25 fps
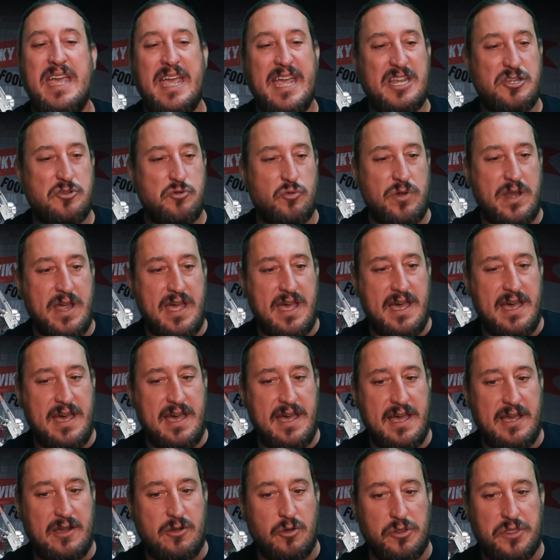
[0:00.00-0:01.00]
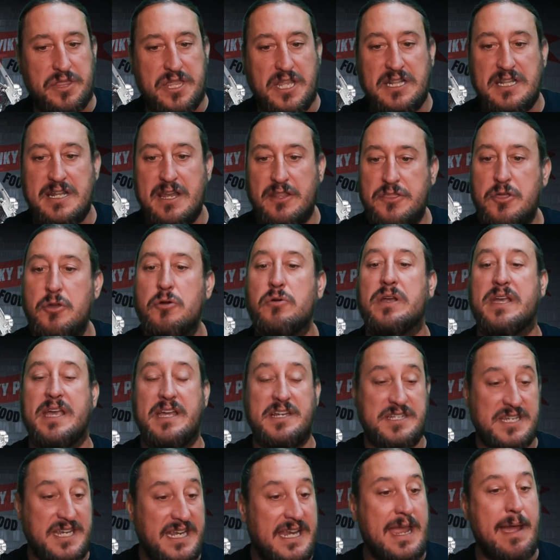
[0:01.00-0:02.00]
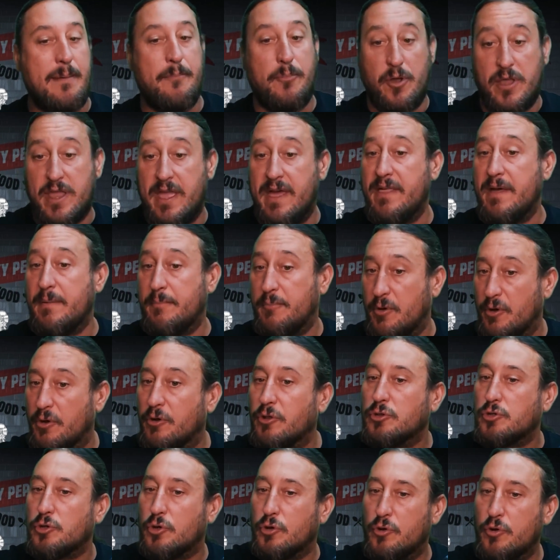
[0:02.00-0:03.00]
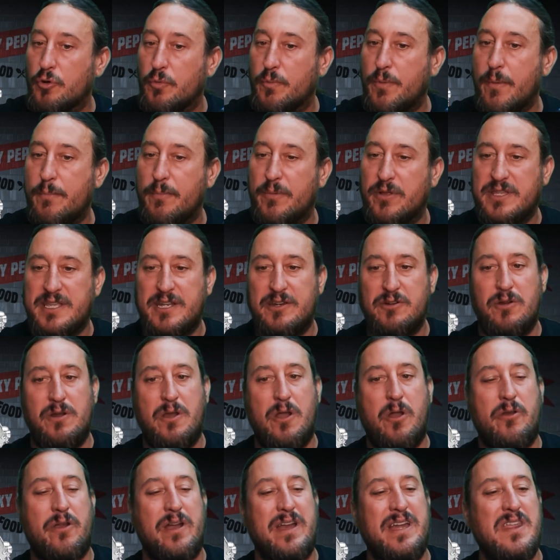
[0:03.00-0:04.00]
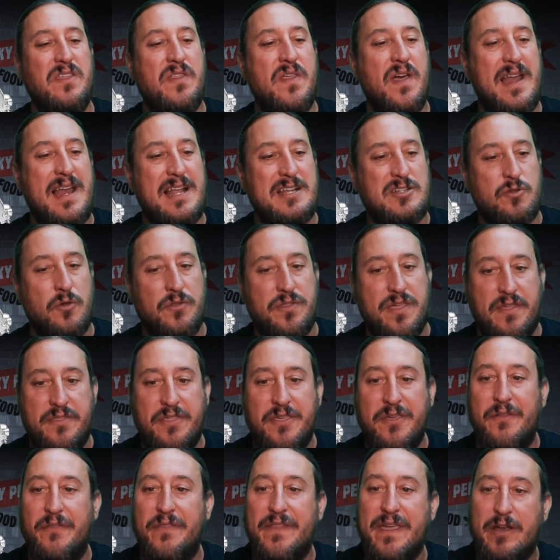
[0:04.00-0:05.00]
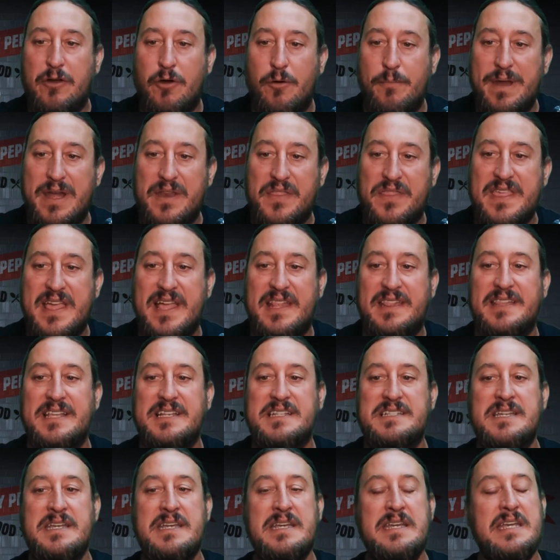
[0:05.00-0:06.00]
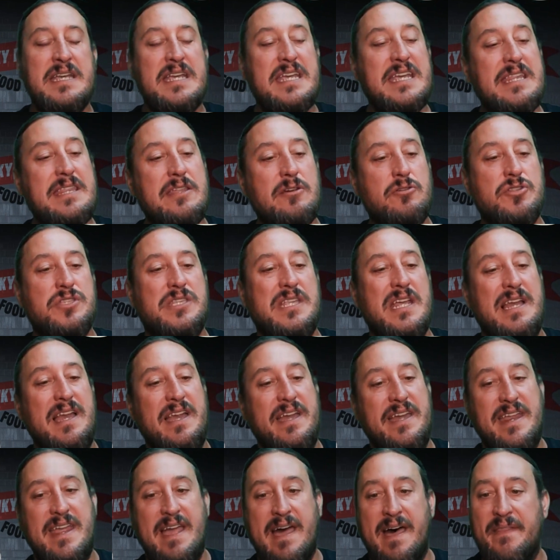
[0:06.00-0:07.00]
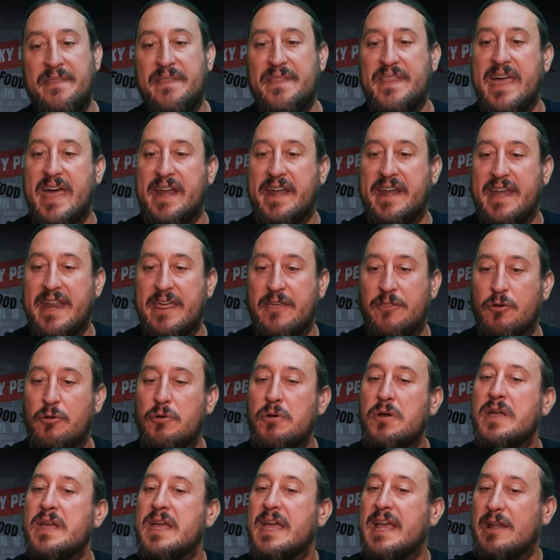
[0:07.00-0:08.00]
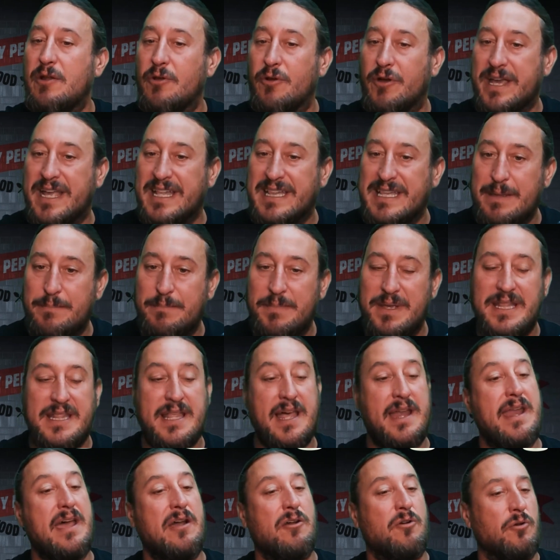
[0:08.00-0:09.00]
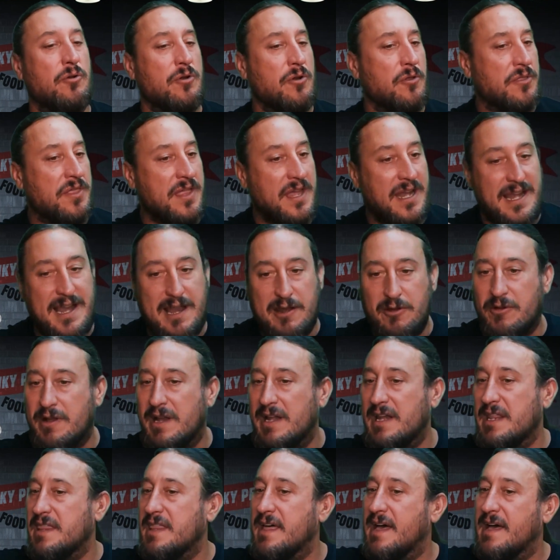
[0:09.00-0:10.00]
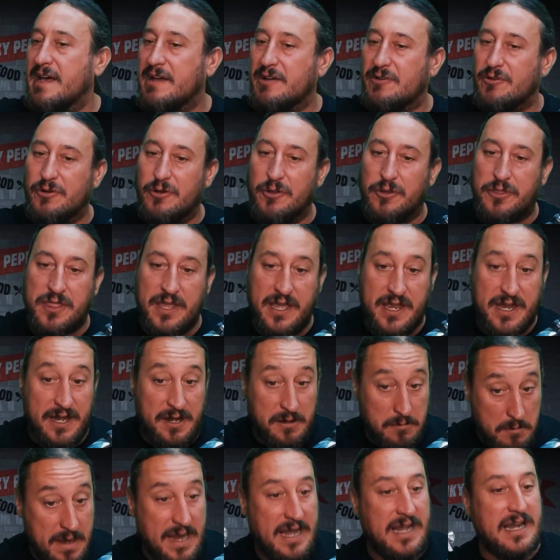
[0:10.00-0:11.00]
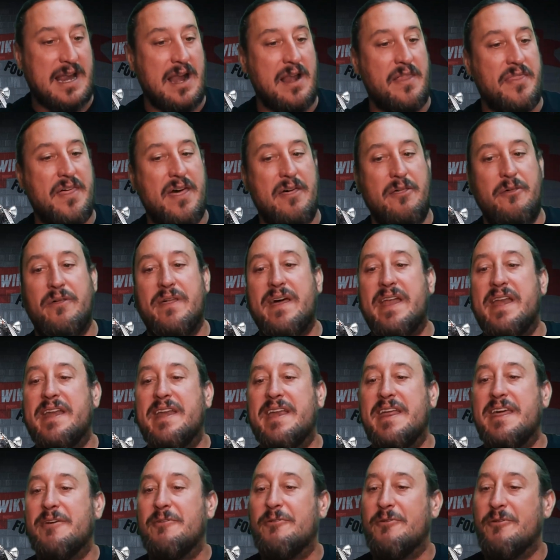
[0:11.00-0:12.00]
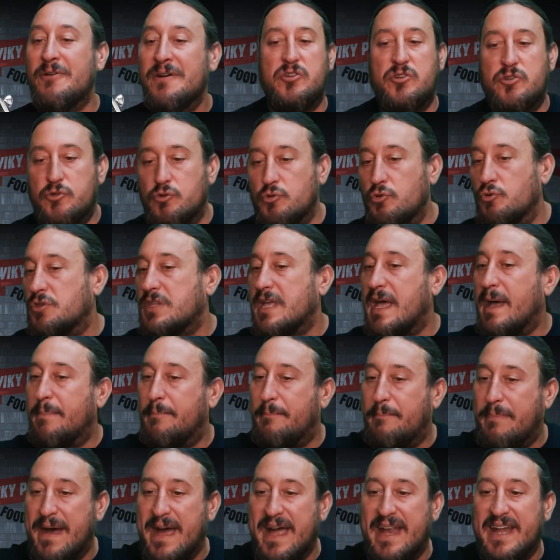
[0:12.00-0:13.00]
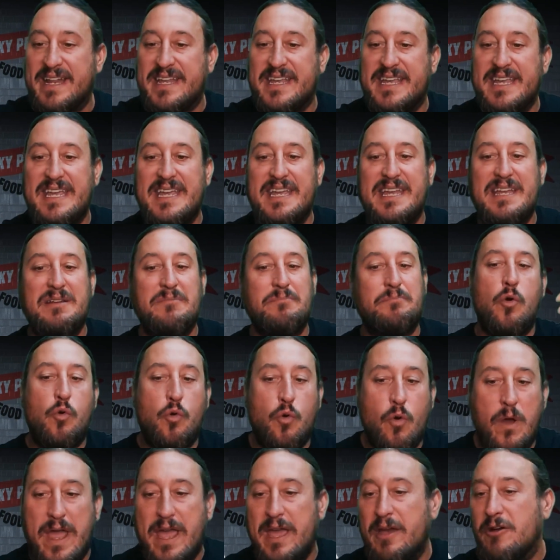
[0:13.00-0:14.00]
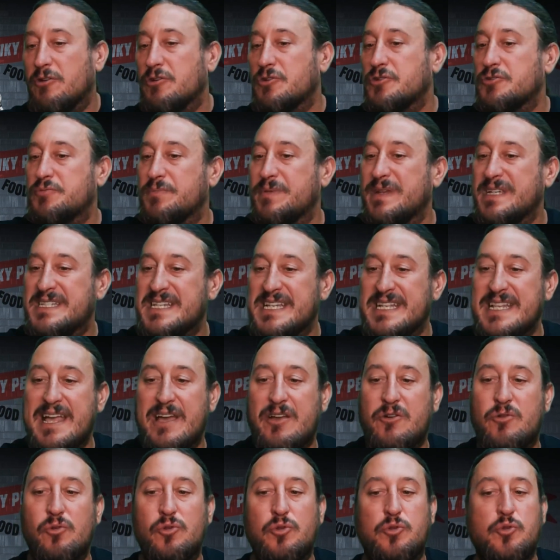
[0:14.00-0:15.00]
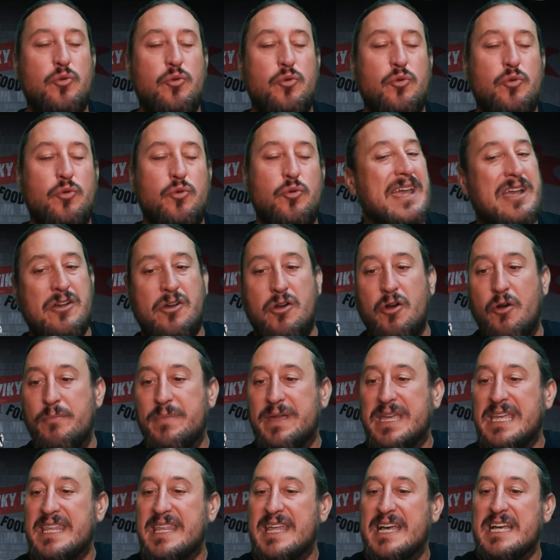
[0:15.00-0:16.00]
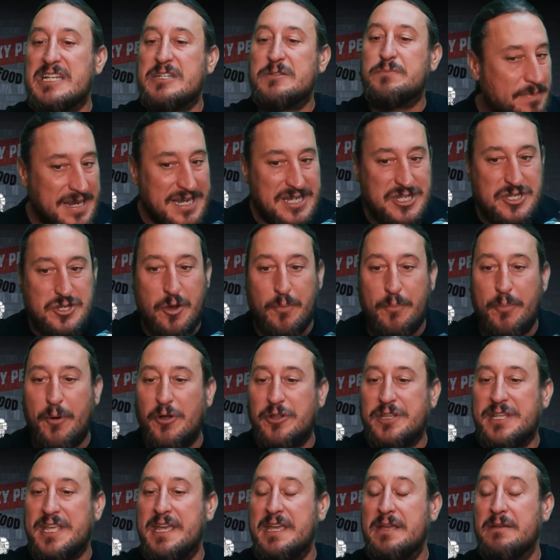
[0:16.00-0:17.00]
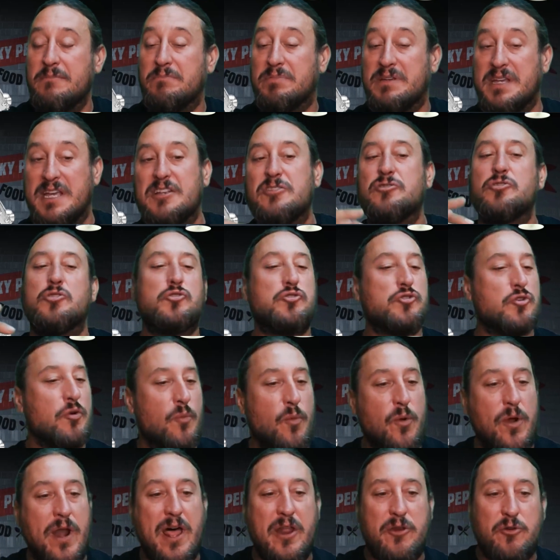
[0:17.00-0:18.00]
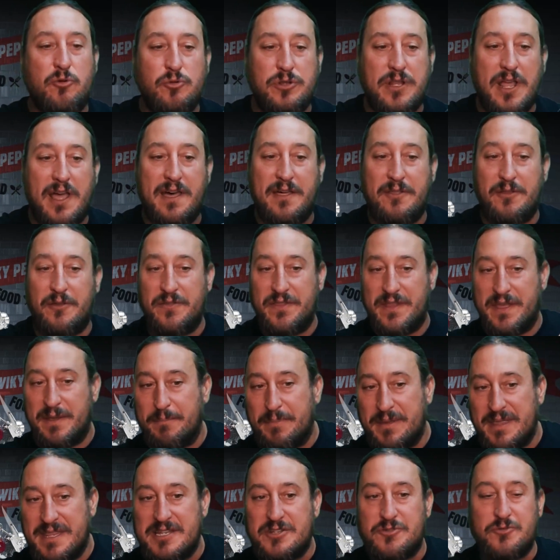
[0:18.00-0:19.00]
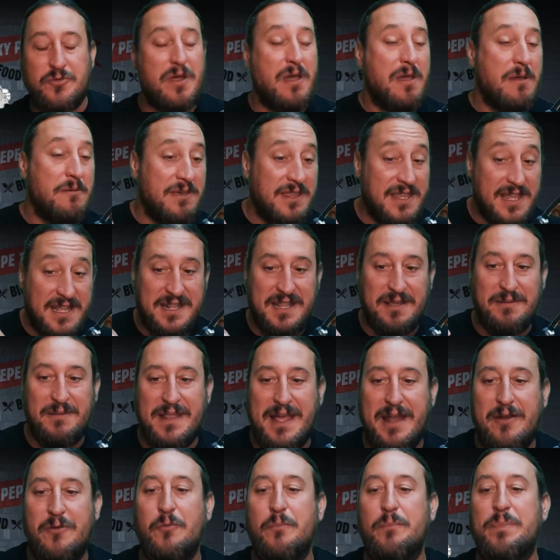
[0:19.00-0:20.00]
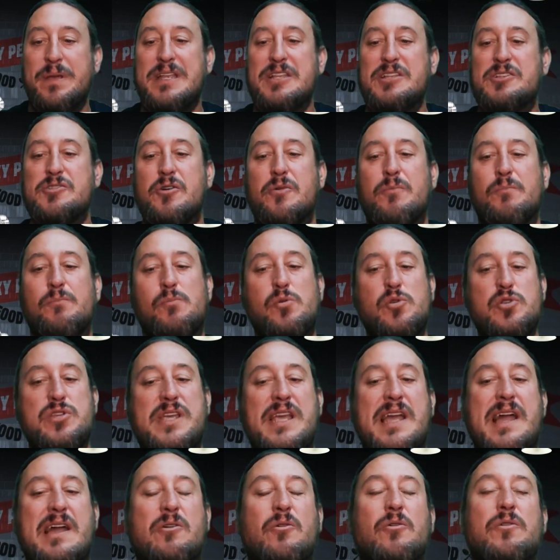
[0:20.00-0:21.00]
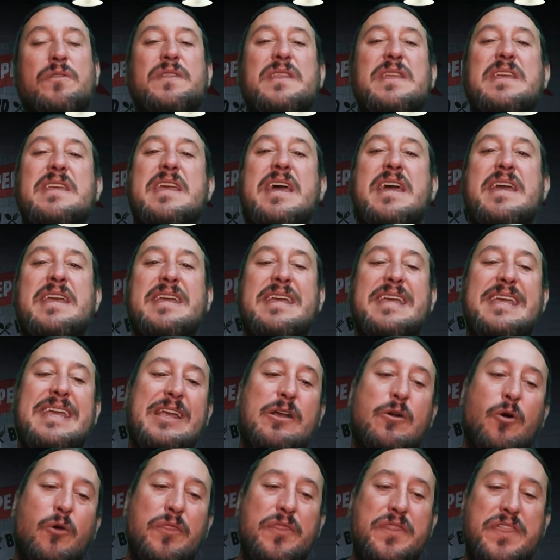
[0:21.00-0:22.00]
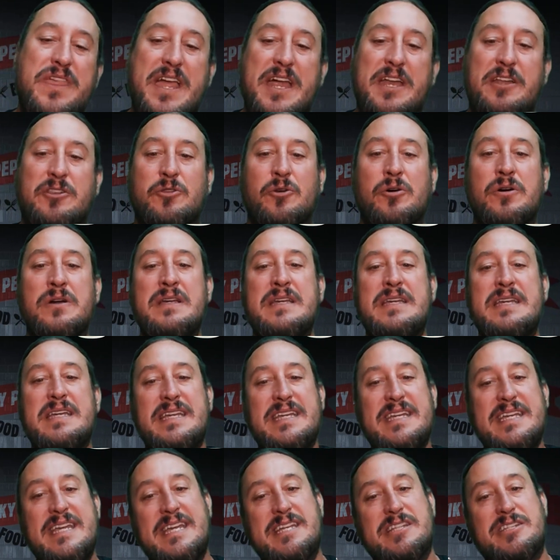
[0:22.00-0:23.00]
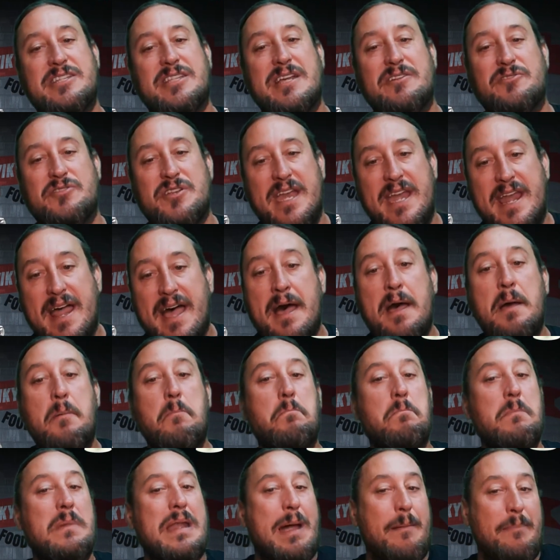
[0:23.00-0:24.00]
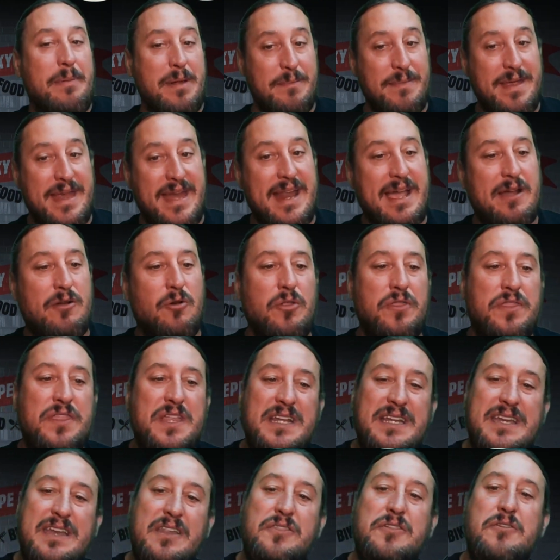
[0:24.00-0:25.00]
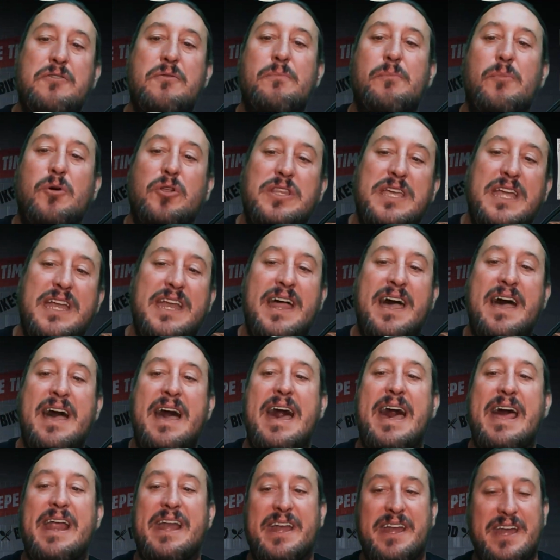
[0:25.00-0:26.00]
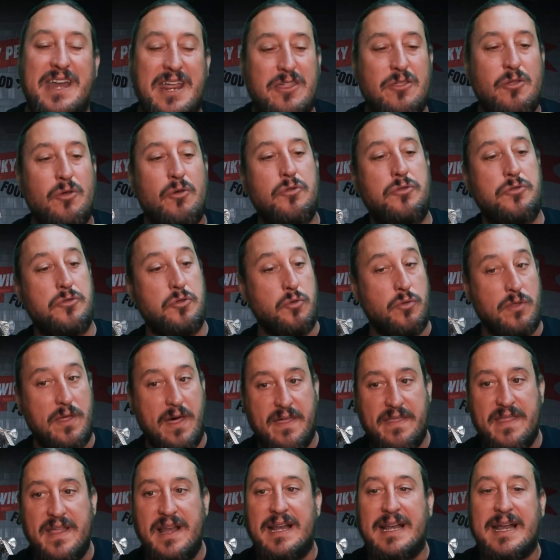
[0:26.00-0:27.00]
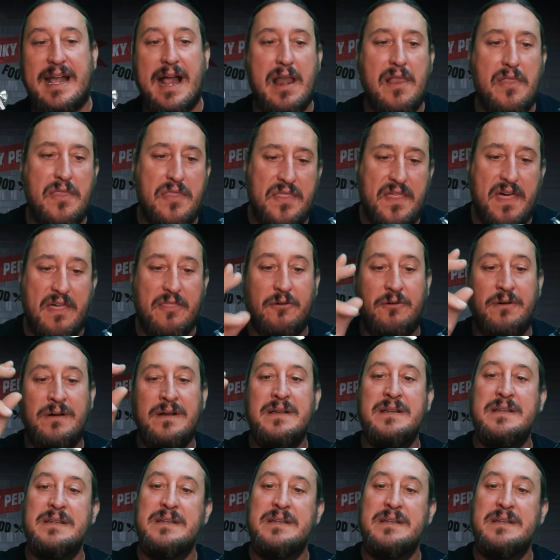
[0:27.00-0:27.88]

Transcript: Es una concentración que sigue apoyada por otros grupos moteros, la organiza la Asociación de Comerciantes y de Hostelería de Arnedo, en los que te invitan a conocer la localidad, a conocer el calzado de Arnedo, rutas, parking, juegos, visitas culturales, comidas, pincho pote, que esto es como una ruta donde pides es una bebida y te dan un pincho, música con DJ y concierto. Y esta será la primera concentración motera Arnedo Ciudad del Calzado.